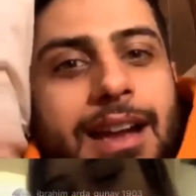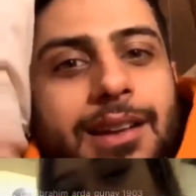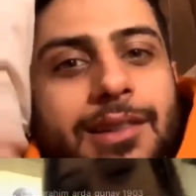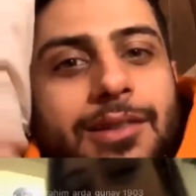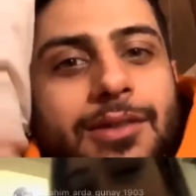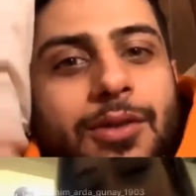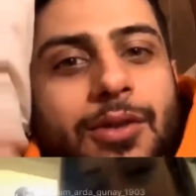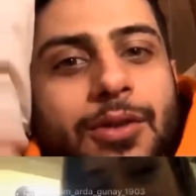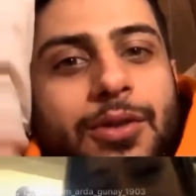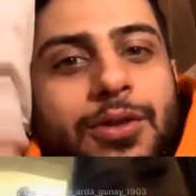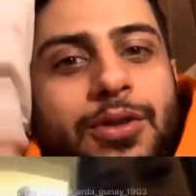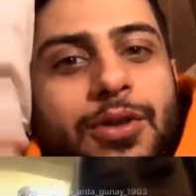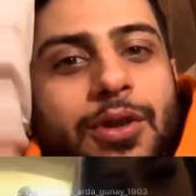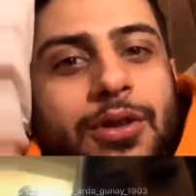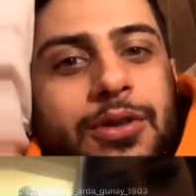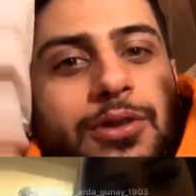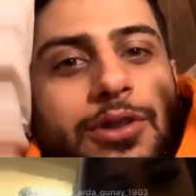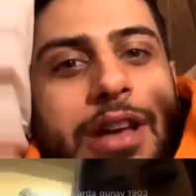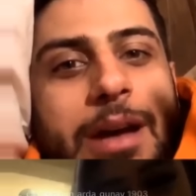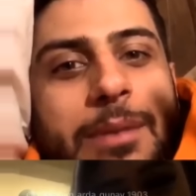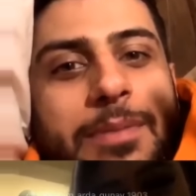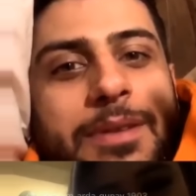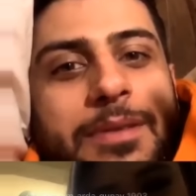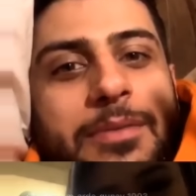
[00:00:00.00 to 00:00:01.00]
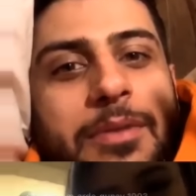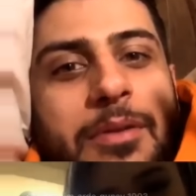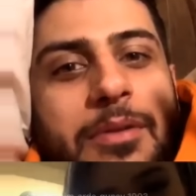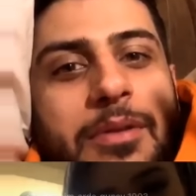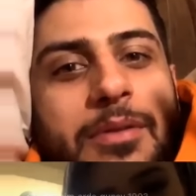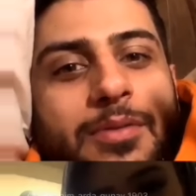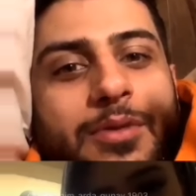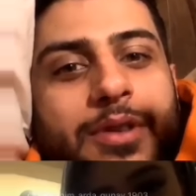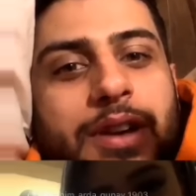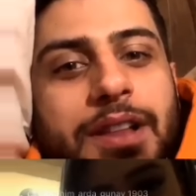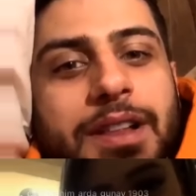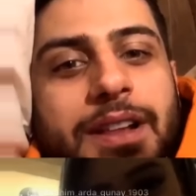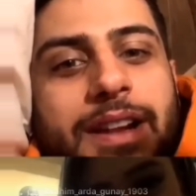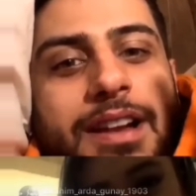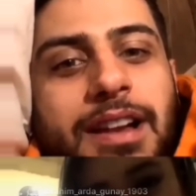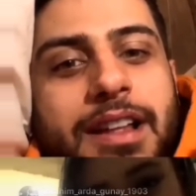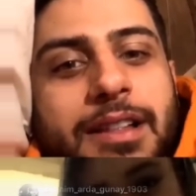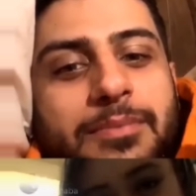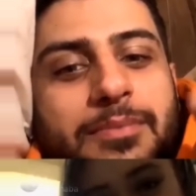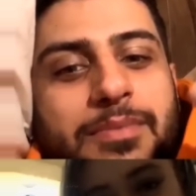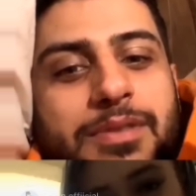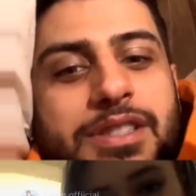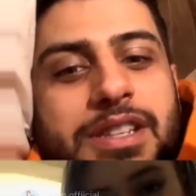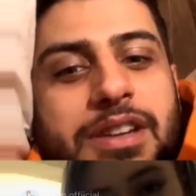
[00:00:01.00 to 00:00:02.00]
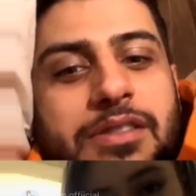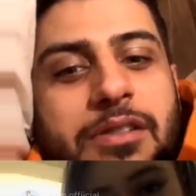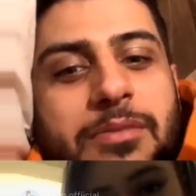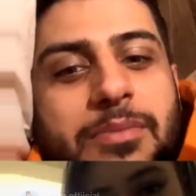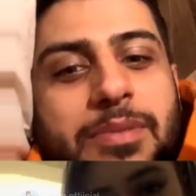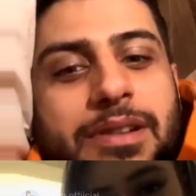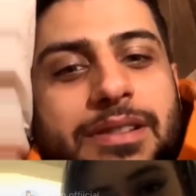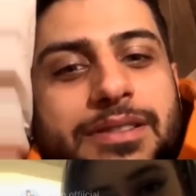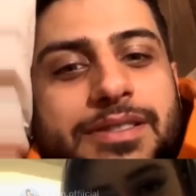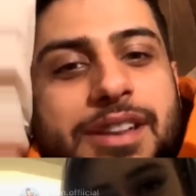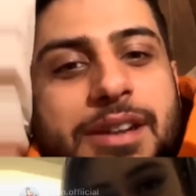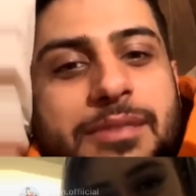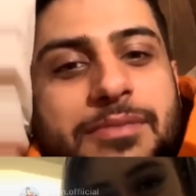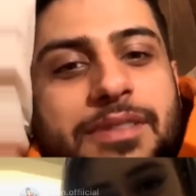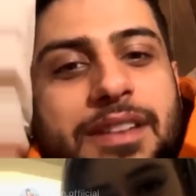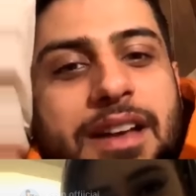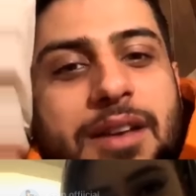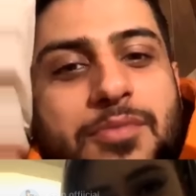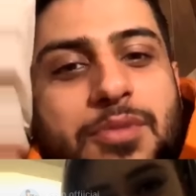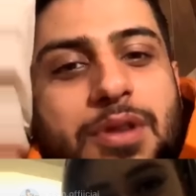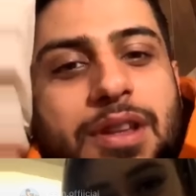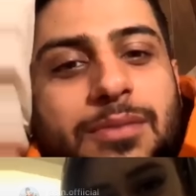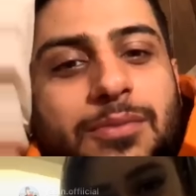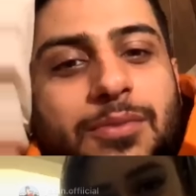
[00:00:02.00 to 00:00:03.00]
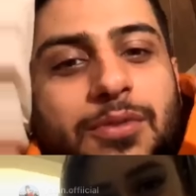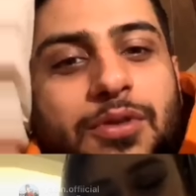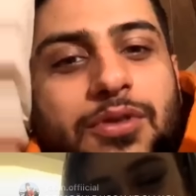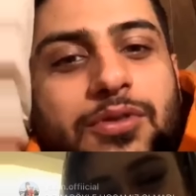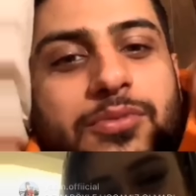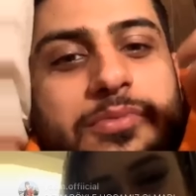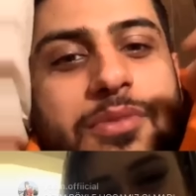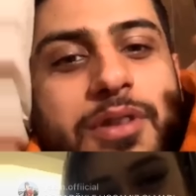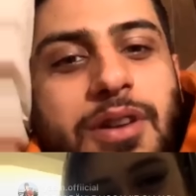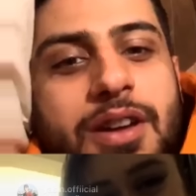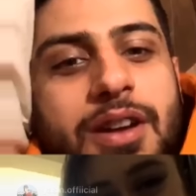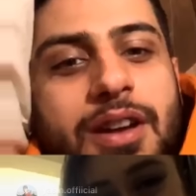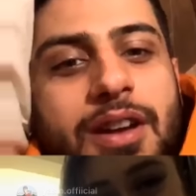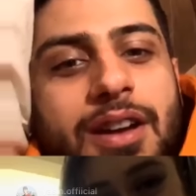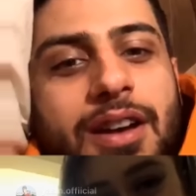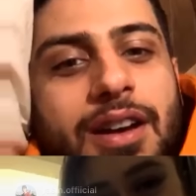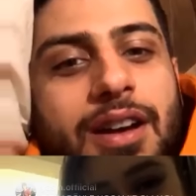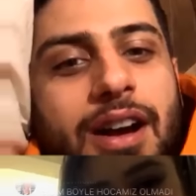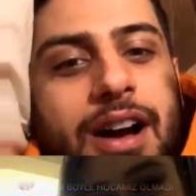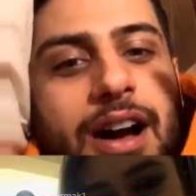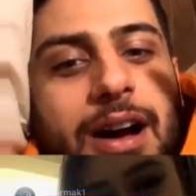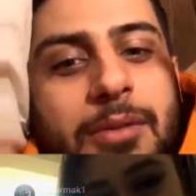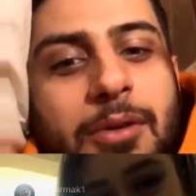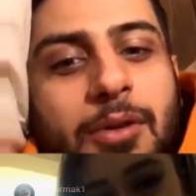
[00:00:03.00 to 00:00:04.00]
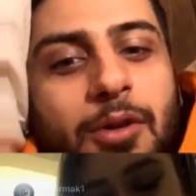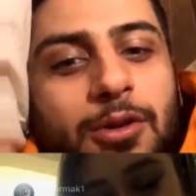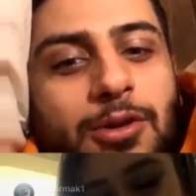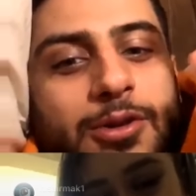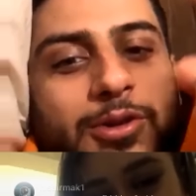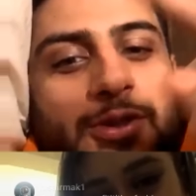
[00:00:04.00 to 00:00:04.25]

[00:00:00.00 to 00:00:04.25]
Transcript: onun yolunu yaptım ama bu kadar net bir cevap alacağımı tahmin etmiyordum. Ama olsun